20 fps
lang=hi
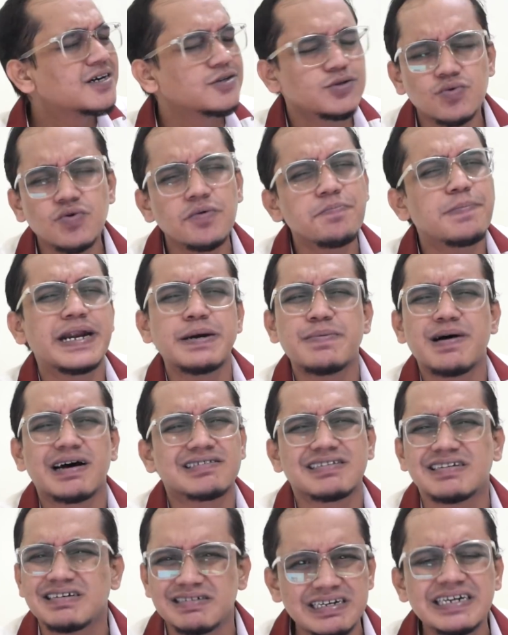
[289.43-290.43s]
तो कोई बड़ी
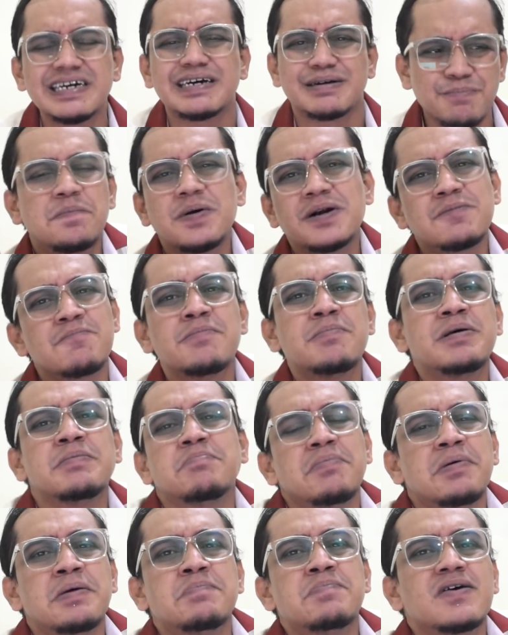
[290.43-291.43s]
बात नहीं ठीक है बट मैं,
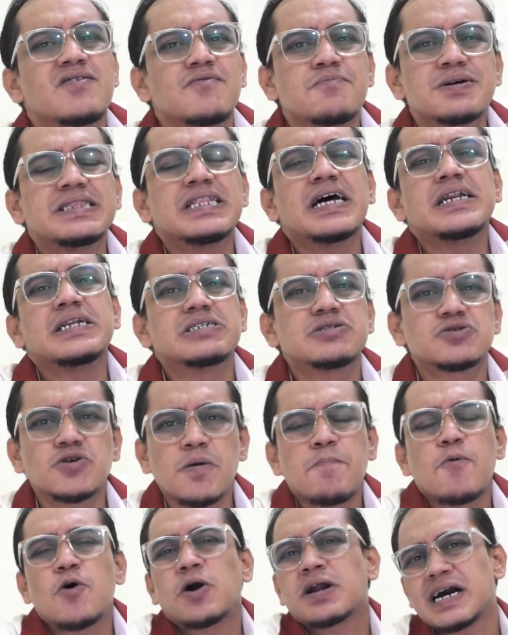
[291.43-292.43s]
मैं मैं वो बंदा नहीं जिसको
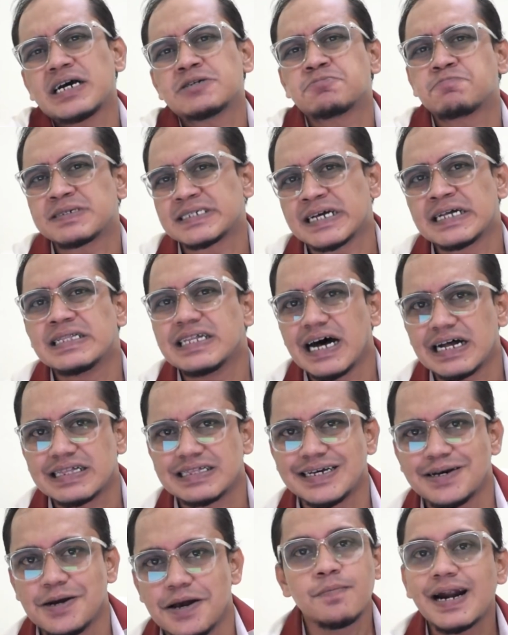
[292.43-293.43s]
पॉडकास्ट पसंद
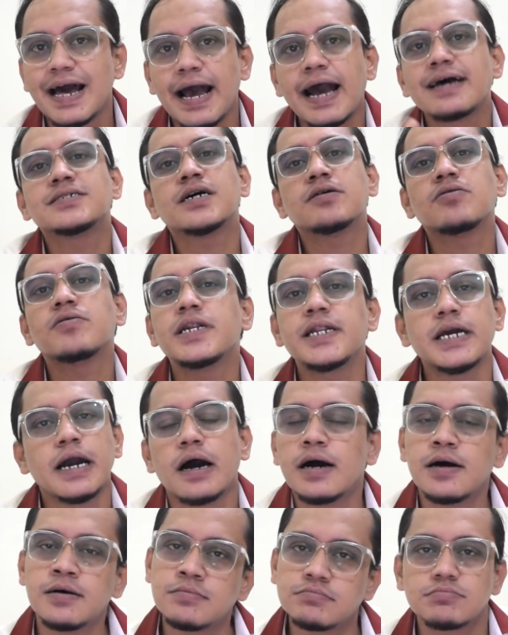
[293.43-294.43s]
आते हैं बट ऐसा कोई नहीं
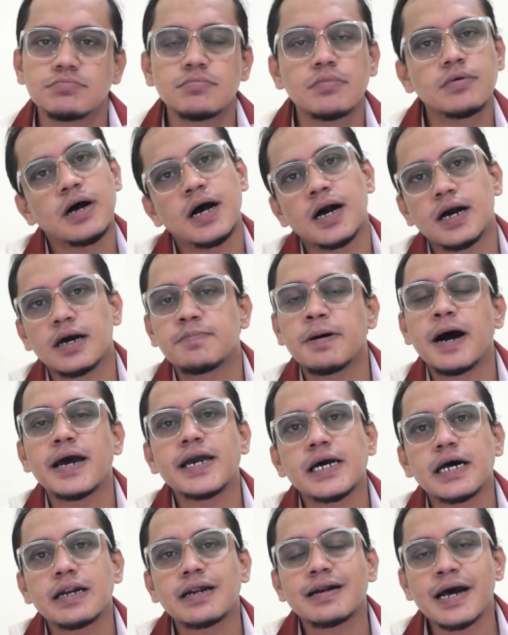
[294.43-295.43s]
आ, हाँ, अगर भाई
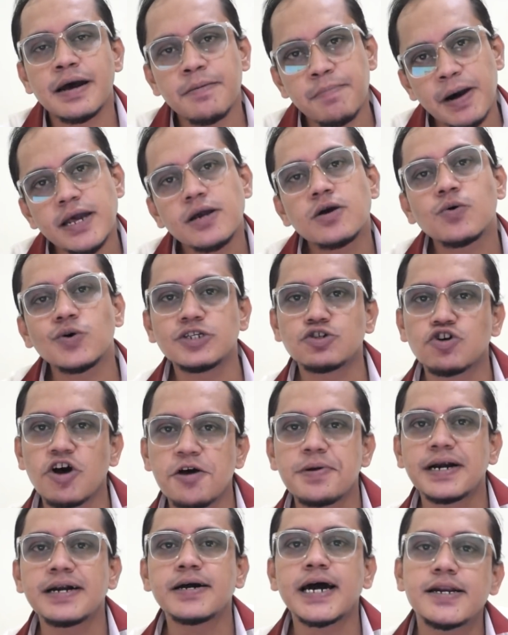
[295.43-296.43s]
कर रहा है भाई को
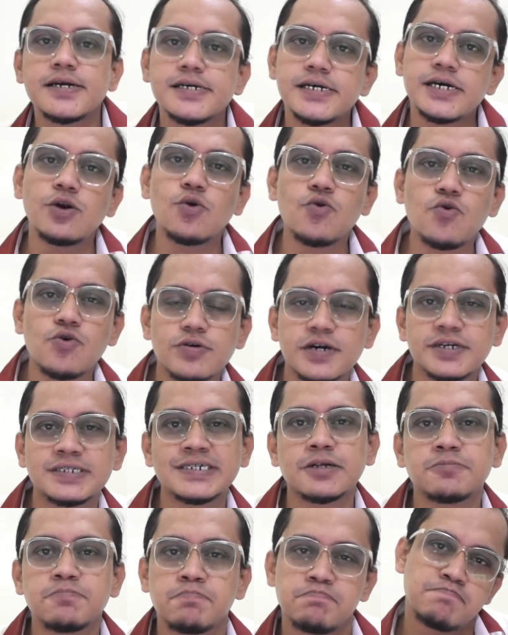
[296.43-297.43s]
इंजॉयमेंट आ रही है लोगों के
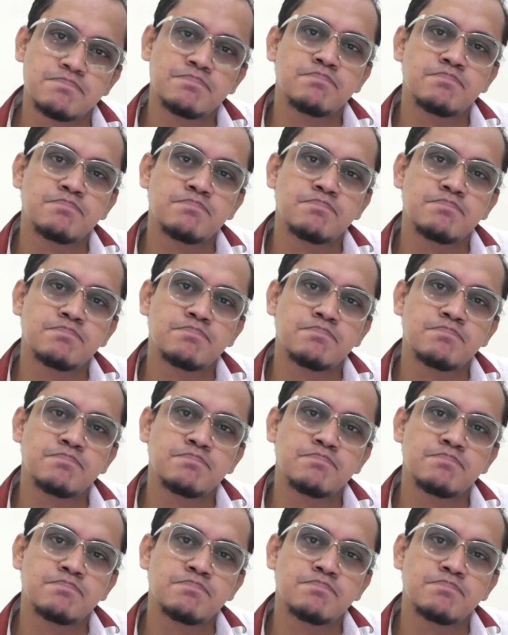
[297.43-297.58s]
साथ